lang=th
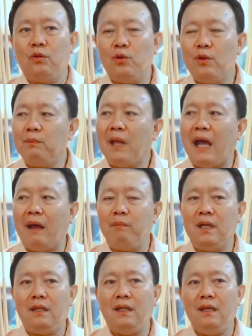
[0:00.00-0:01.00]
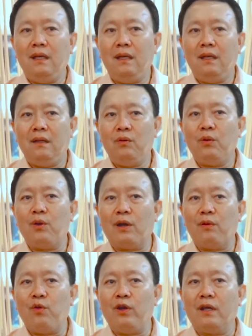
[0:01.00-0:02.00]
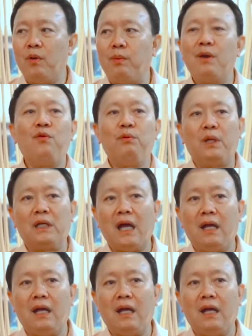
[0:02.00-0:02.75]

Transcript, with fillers: ทุกๆคำถามที่ทุกคนกังวลเนี่ยผมกังวลเหมือน